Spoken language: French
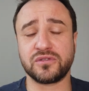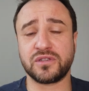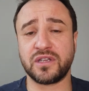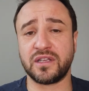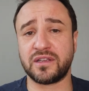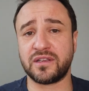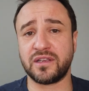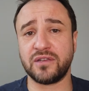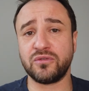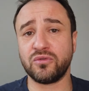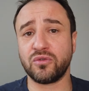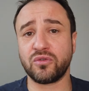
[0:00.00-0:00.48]

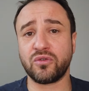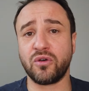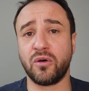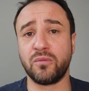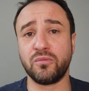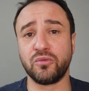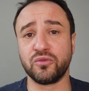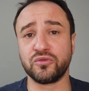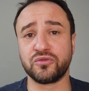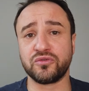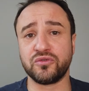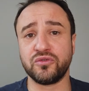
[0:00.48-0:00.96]
qui était donc
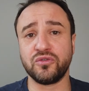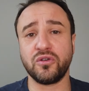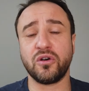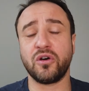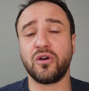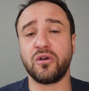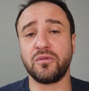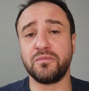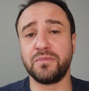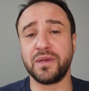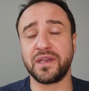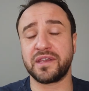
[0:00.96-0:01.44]
en
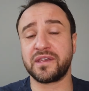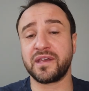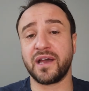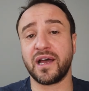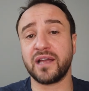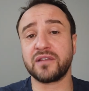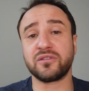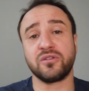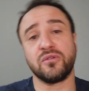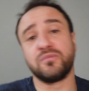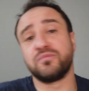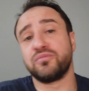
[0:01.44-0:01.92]
monture
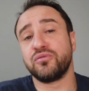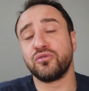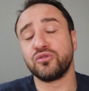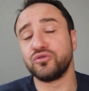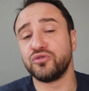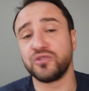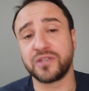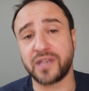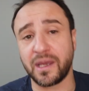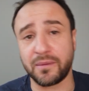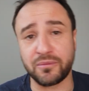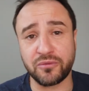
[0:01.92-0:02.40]
B4
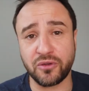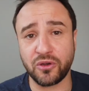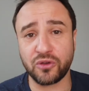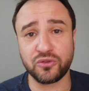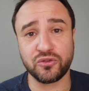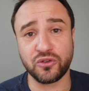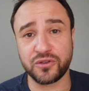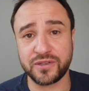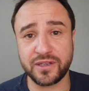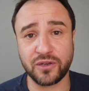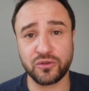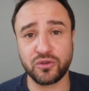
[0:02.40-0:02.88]
pour du
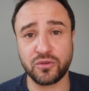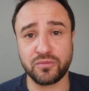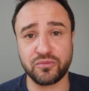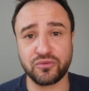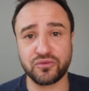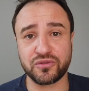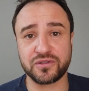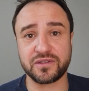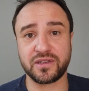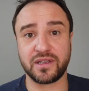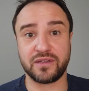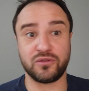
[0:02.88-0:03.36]
capteur de tir de
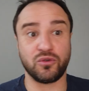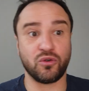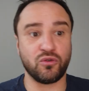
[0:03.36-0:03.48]
pouce.